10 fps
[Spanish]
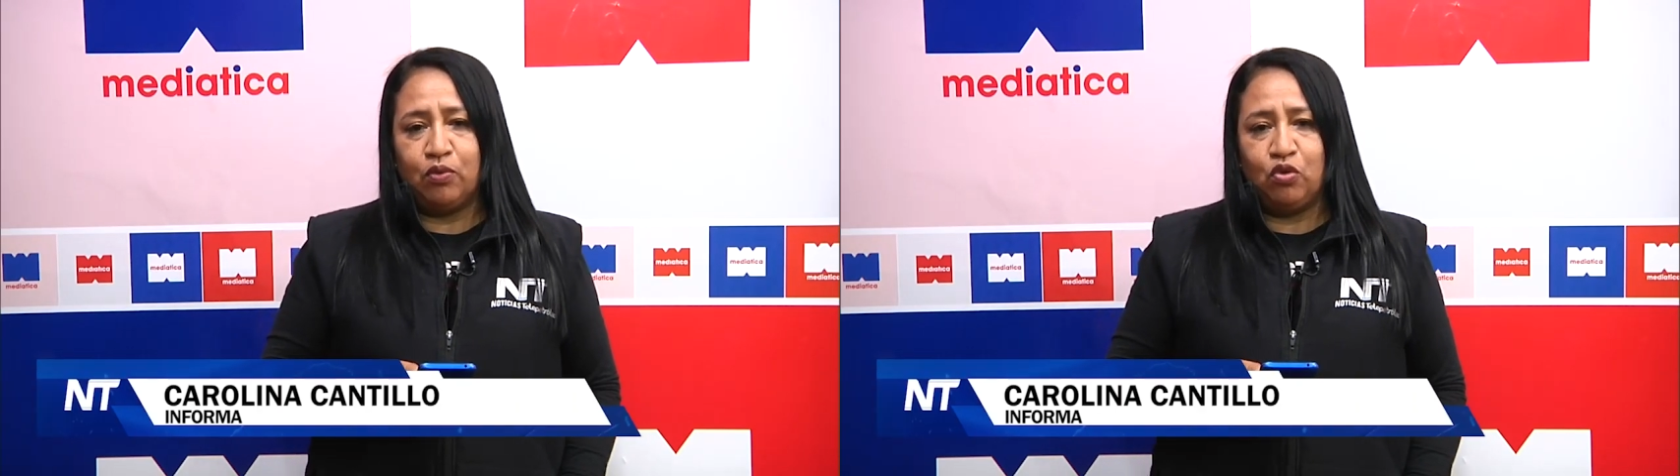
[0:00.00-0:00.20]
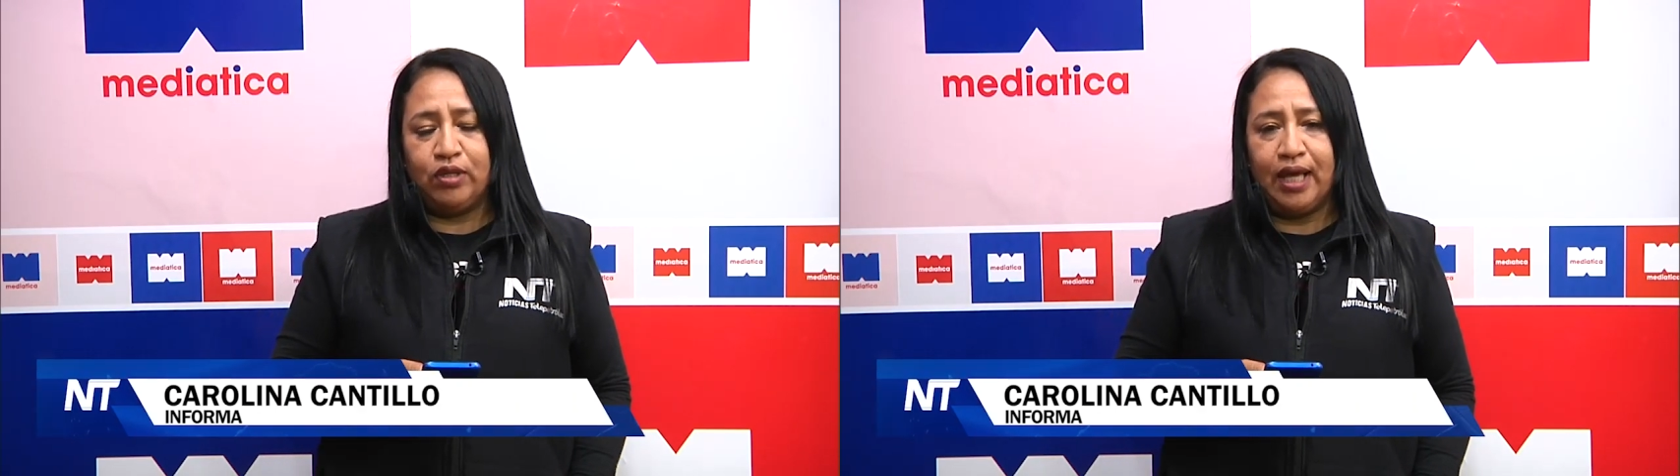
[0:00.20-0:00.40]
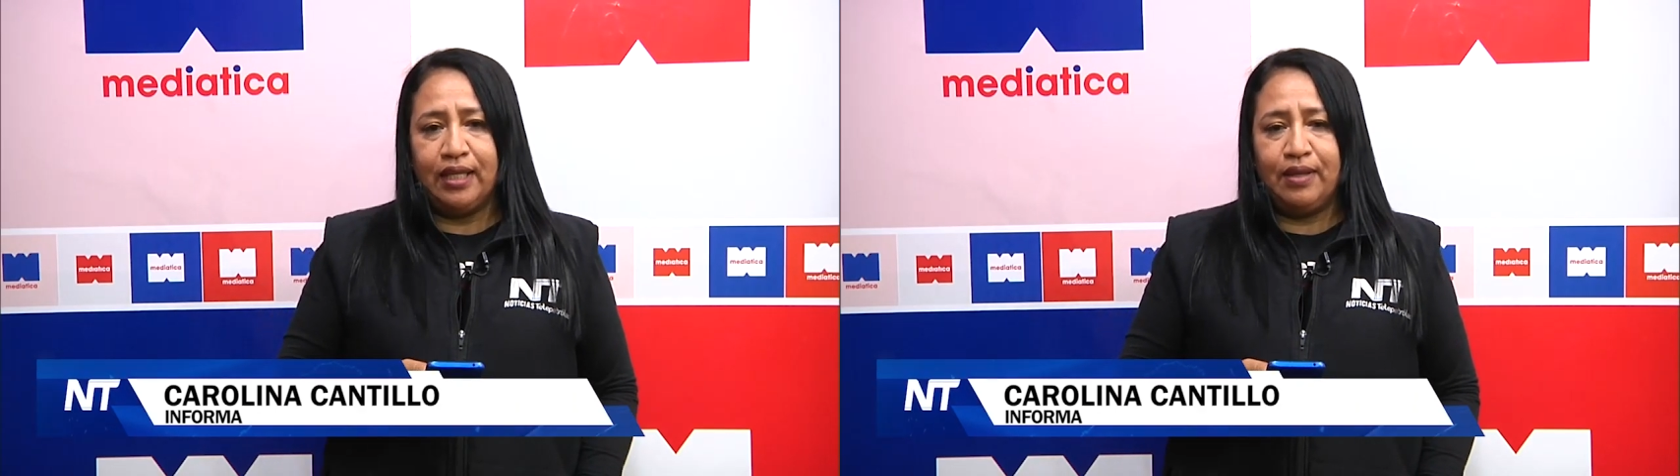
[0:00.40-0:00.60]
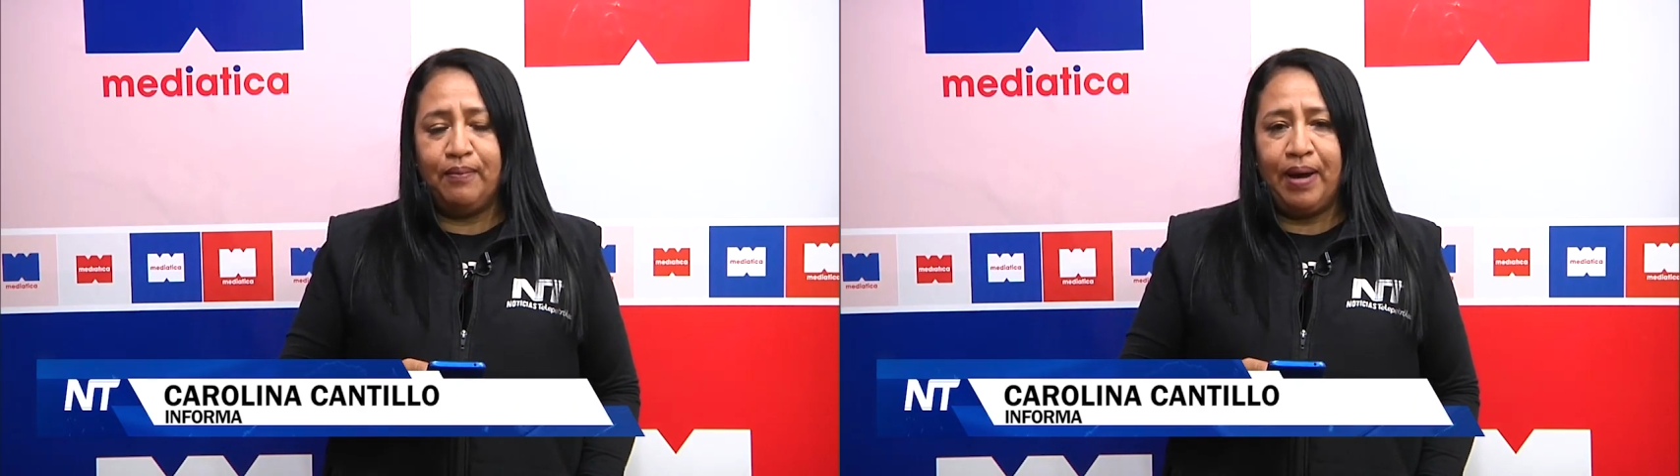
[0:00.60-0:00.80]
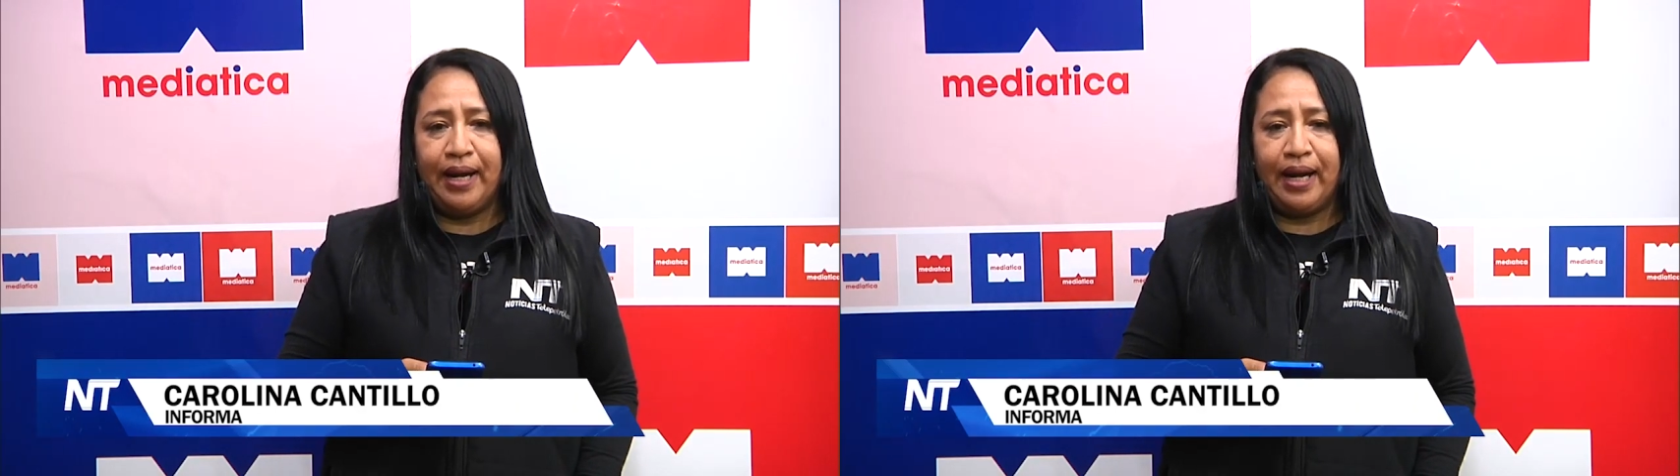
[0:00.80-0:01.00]
autoridades
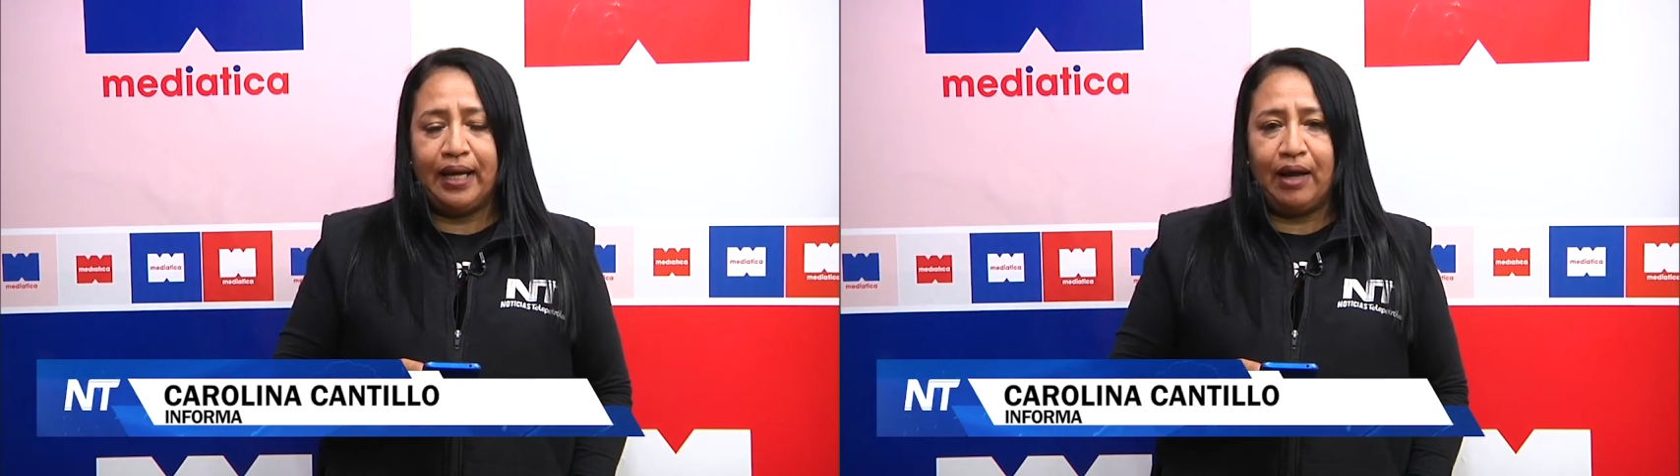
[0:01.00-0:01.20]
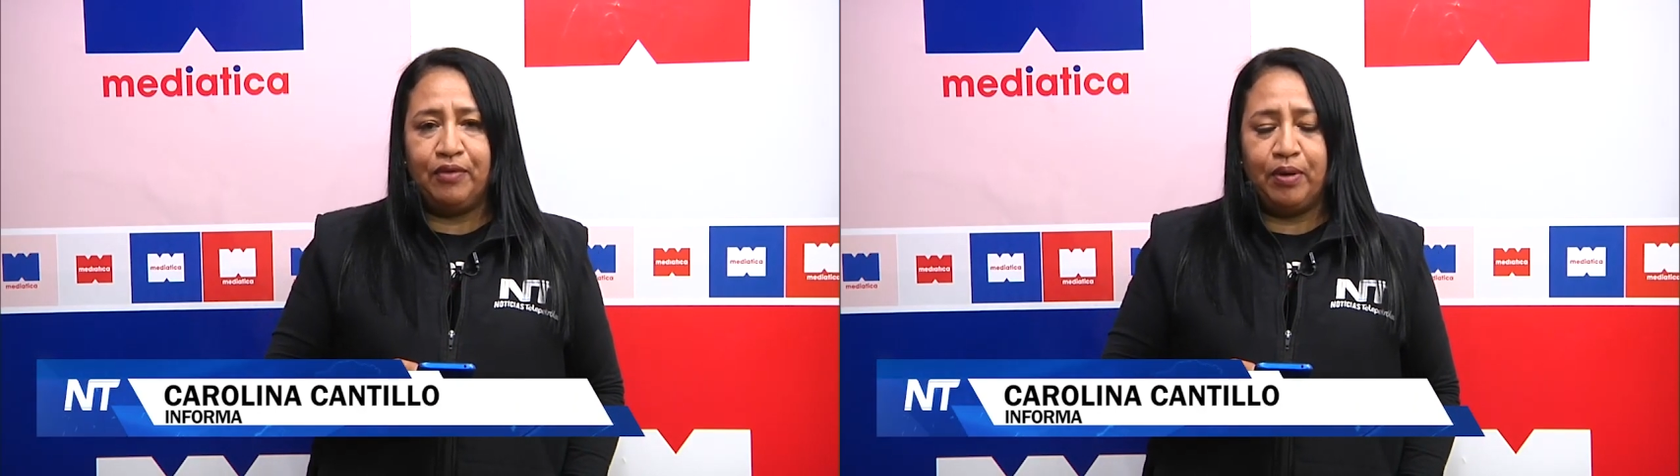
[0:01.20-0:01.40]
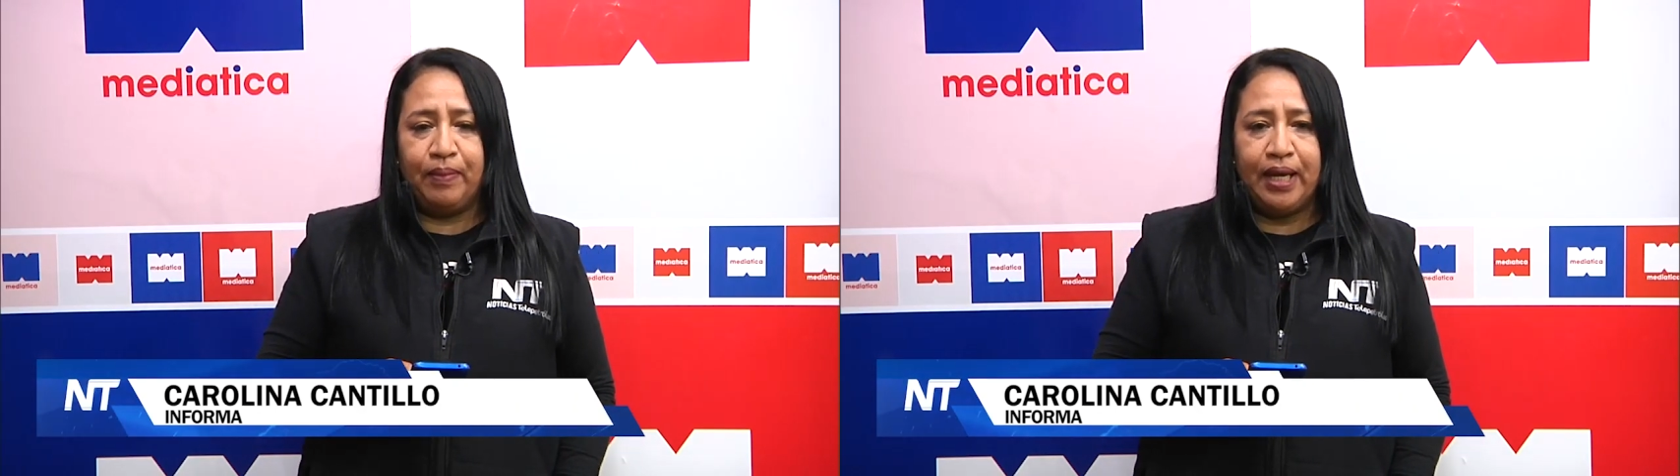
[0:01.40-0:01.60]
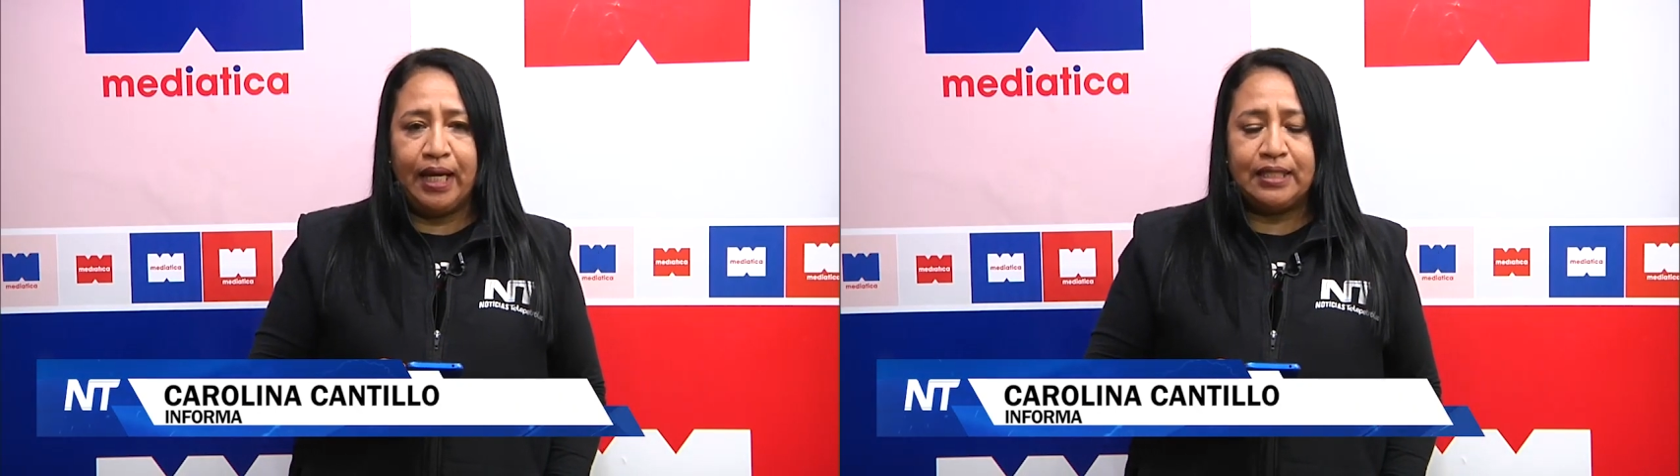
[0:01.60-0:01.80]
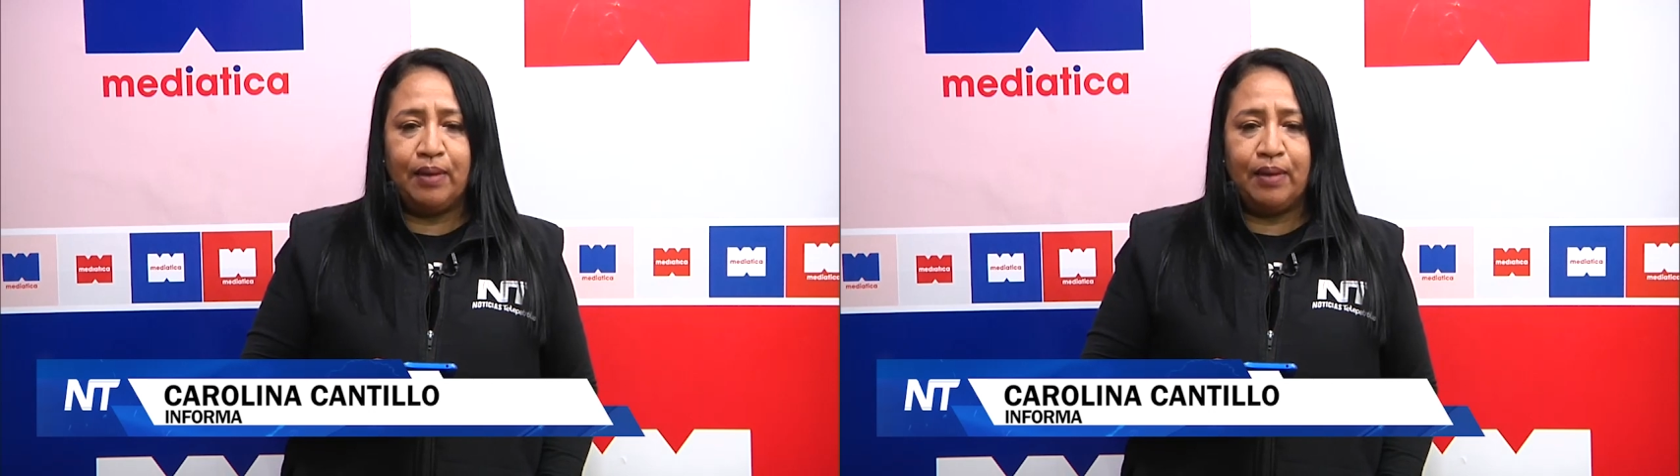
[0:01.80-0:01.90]
de Barranca Bermeja.